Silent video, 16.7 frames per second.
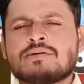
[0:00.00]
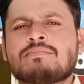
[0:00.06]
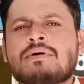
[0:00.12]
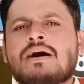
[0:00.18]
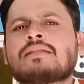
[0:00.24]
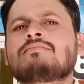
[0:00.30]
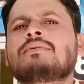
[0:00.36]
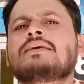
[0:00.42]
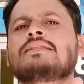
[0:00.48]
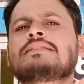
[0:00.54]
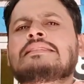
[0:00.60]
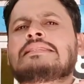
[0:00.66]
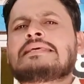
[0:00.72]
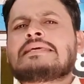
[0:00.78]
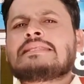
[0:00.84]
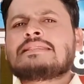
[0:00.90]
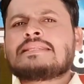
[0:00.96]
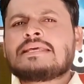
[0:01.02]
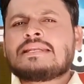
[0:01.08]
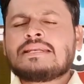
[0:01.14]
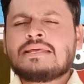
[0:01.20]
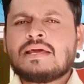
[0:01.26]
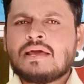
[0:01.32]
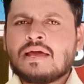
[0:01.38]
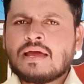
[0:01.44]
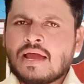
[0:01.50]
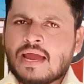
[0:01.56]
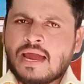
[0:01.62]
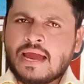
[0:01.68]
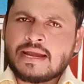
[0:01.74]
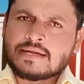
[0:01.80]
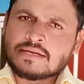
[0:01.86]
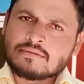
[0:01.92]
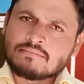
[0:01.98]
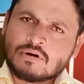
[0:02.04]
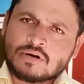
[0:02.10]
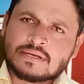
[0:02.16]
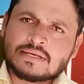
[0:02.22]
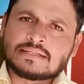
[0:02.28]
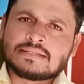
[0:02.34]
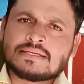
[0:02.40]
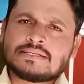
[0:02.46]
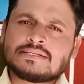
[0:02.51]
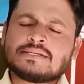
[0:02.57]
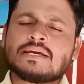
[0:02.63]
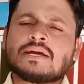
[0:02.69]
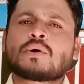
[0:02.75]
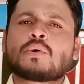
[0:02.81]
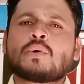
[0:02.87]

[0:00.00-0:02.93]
बाद में तीन दिन एंटीबायोटिक दीजिए